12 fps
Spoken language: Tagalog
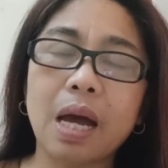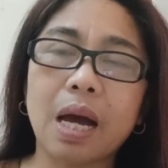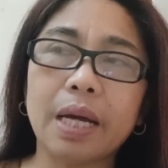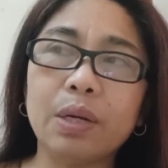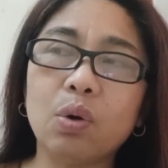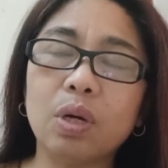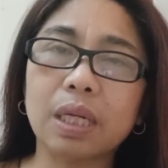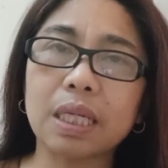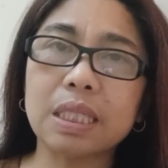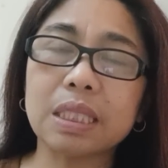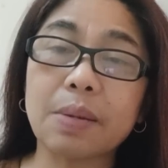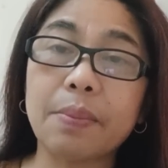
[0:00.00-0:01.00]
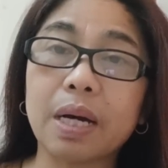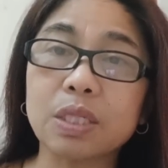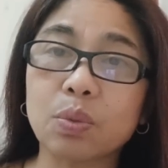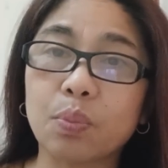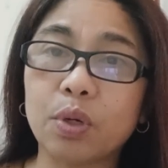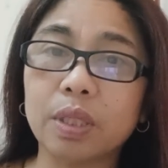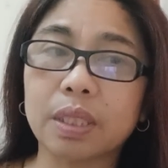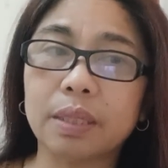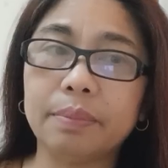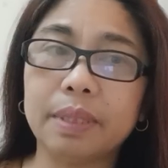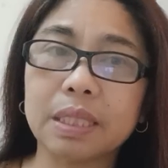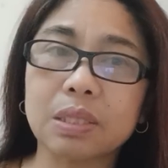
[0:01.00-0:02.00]
uh, doon kasi sa mga supporter
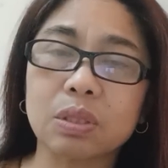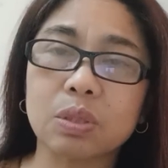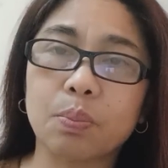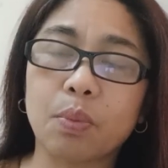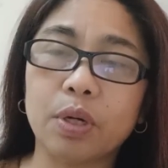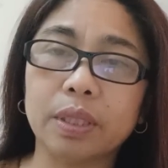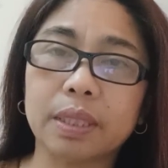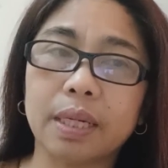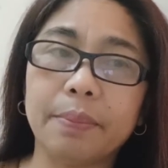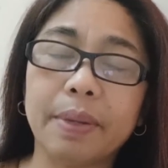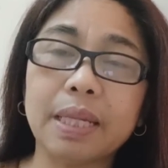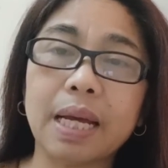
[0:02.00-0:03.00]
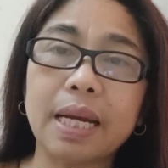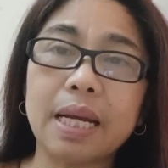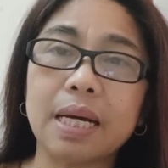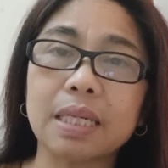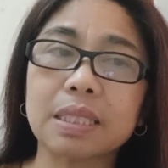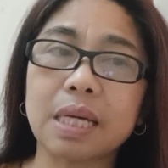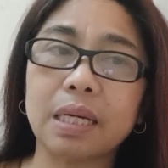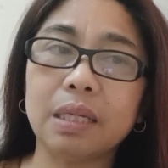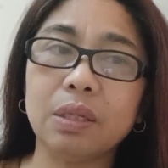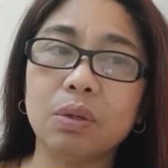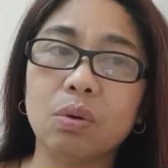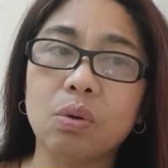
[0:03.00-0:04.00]
versus supporter, madali lang sa
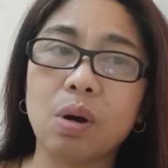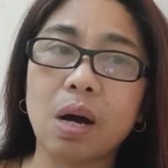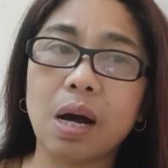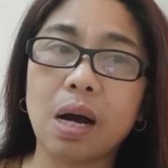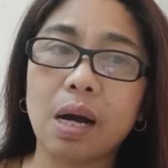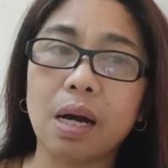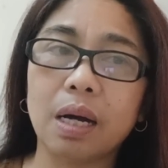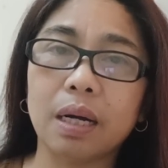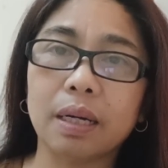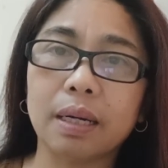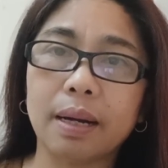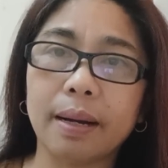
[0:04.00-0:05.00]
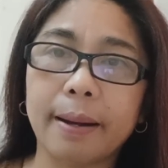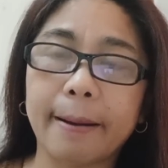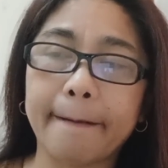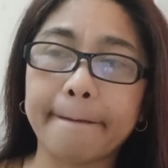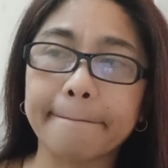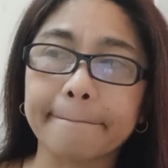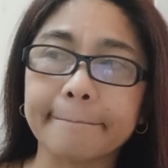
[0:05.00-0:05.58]
inyo ang, um,